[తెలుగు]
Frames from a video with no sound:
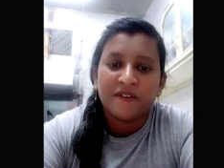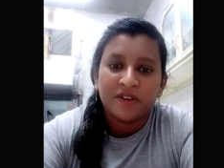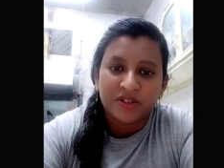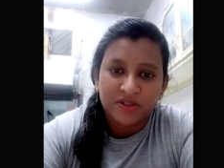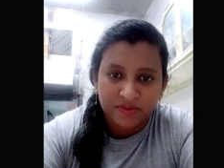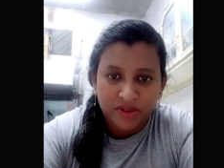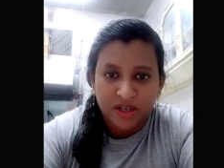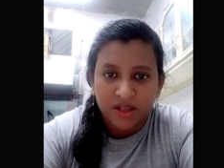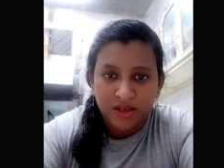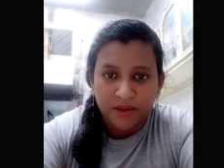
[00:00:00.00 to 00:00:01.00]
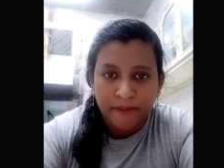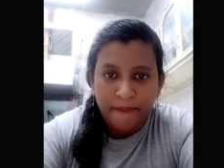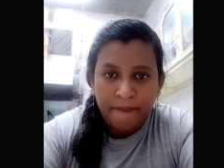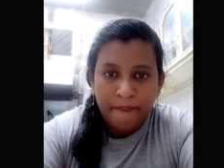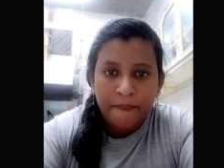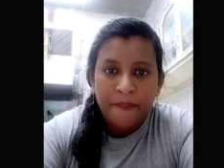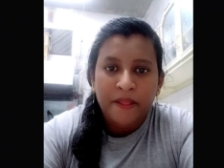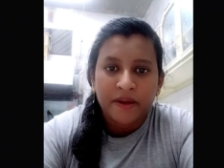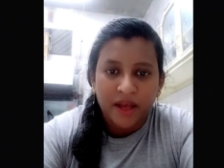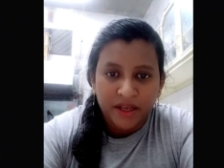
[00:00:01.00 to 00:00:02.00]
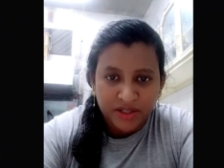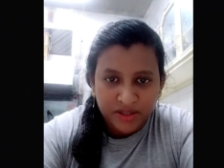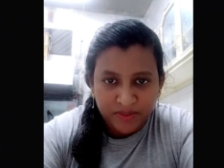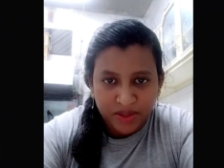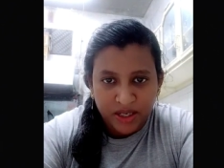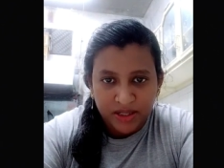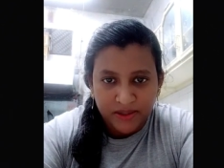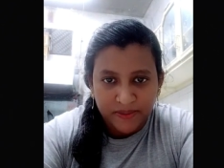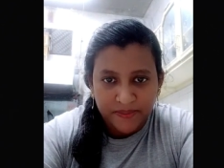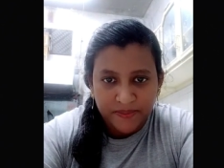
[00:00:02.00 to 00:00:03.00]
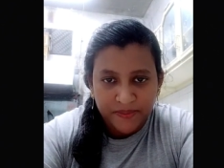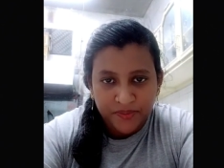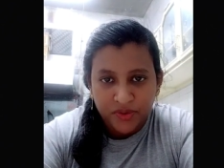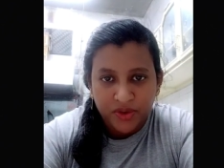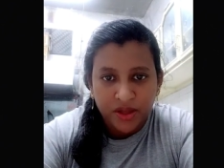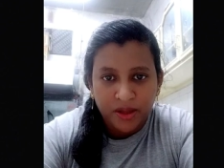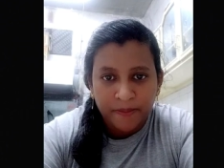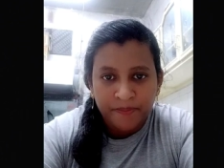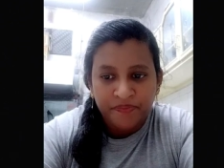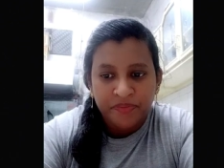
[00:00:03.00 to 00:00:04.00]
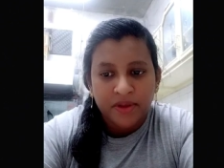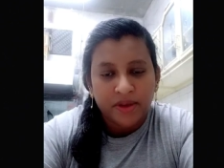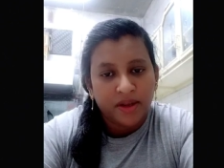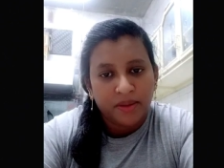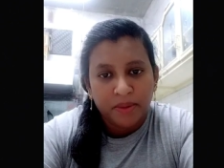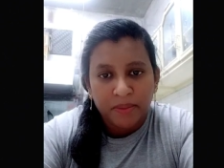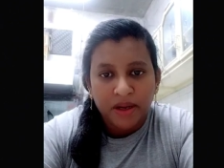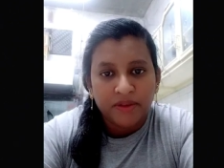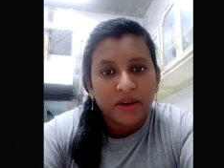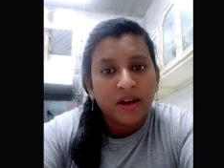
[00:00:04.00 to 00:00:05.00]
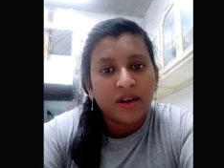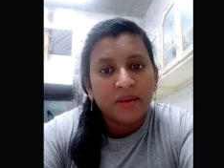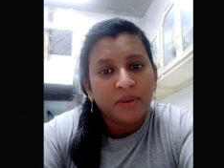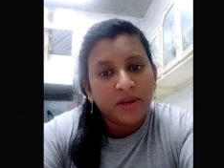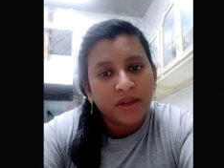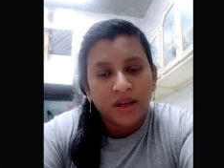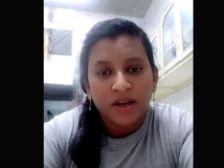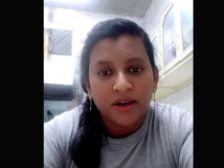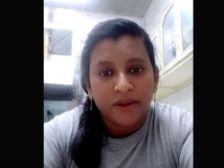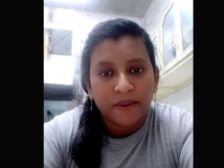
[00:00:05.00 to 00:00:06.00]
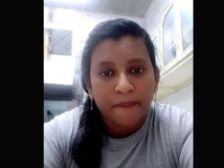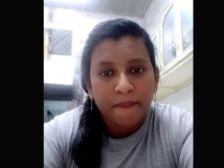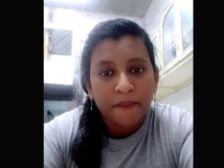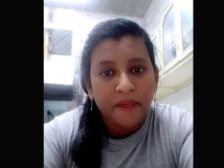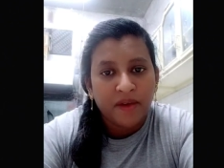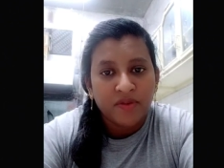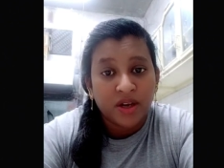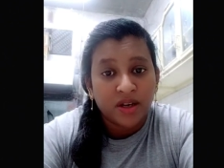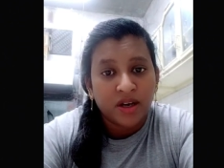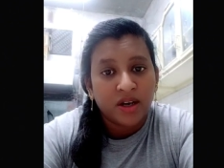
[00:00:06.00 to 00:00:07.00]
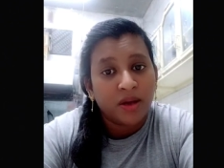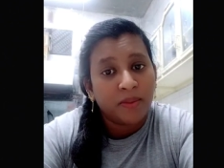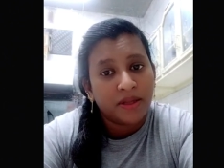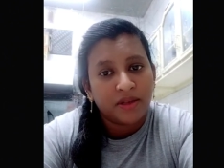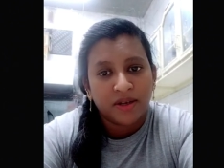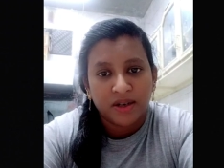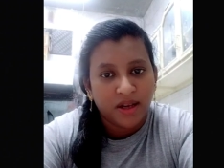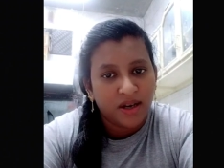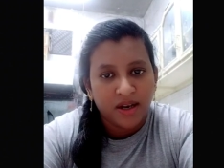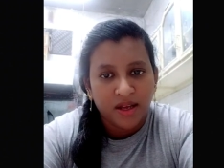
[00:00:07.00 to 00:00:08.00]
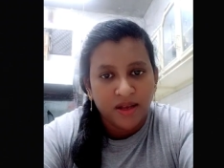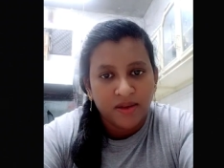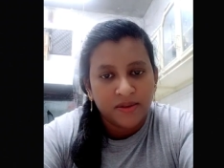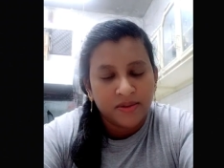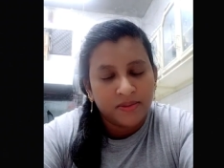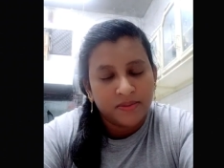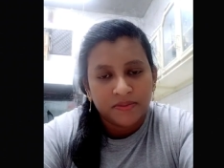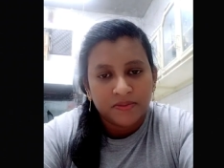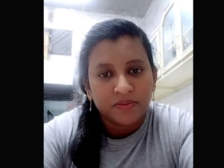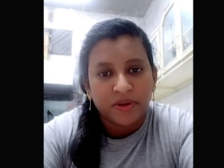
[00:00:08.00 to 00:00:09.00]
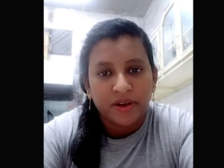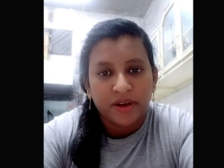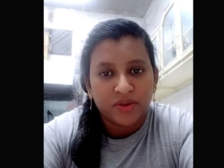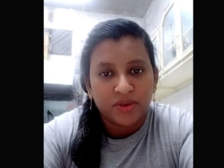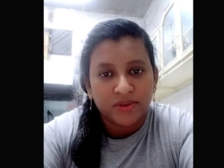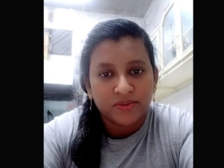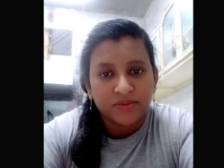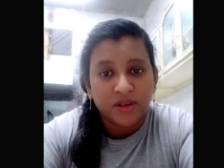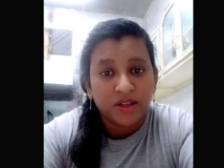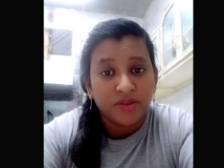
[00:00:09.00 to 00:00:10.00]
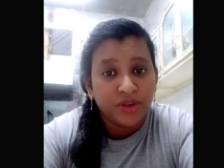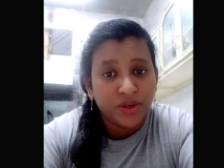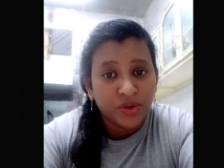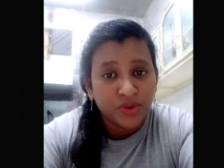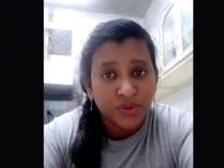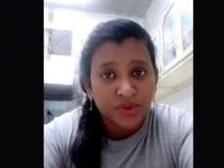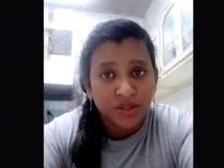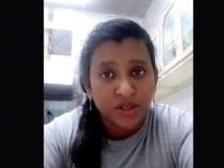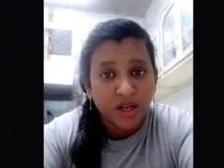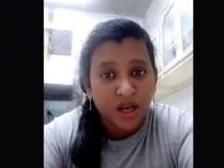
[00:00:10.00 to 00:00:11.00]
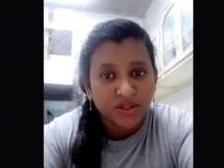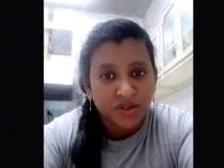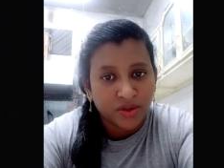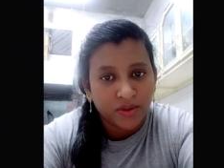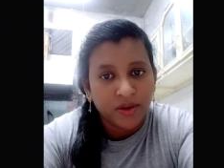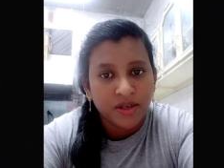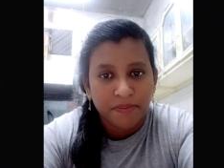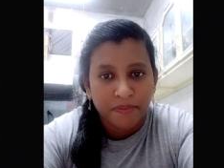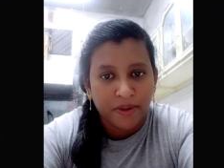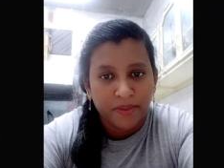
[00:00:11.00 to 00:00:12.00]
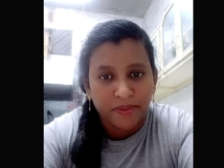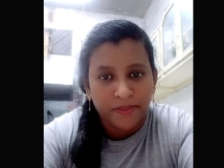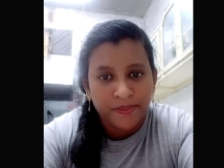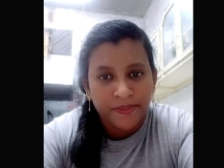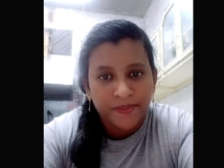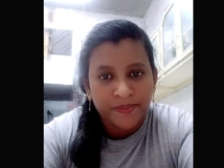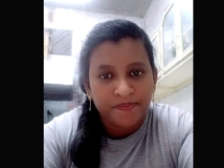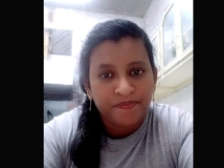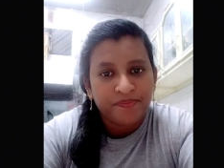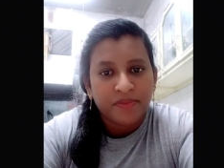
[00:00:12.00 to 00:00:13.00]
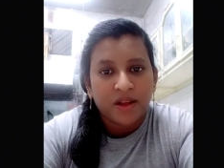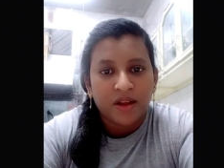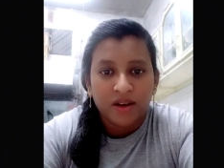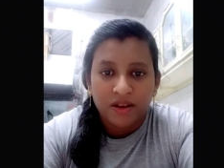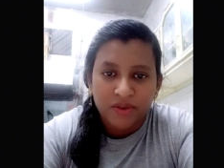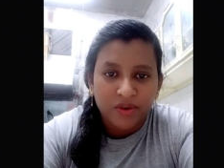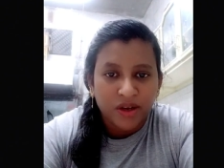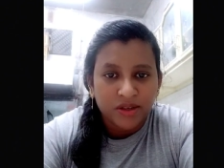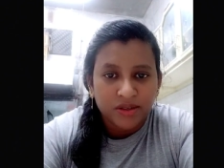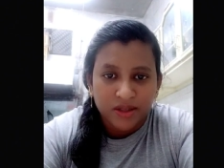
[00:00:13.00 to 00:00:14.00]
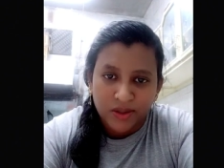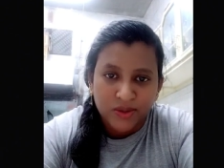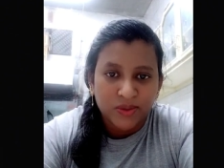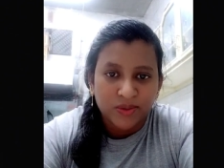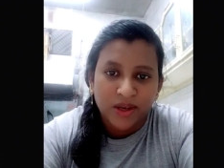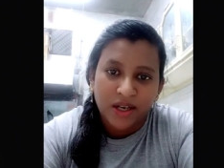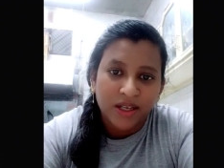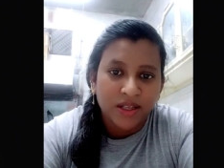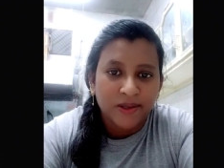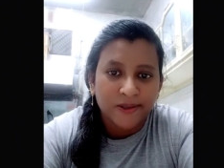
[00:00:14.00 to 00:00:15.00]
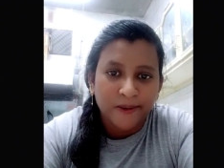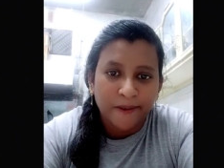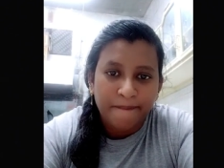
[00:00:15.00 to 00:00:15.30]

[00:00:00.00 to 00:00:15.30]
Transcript: ఎవరి ఇష్టం వారిది నా ఇష్టం నాది ఓకే నేను మిమ్మల్ని ఏమైనా అంటే మీరు నన్ను అనండి ఏమి అనకుండా మాత్రం అన్నారంటే మర్యాద ఉండదు అది వీడియో చూసిన నా సతులోలు చెప్పాను వాళ్ళెవరో నాకు తెలుసు వాళ్ళకి తెలుసు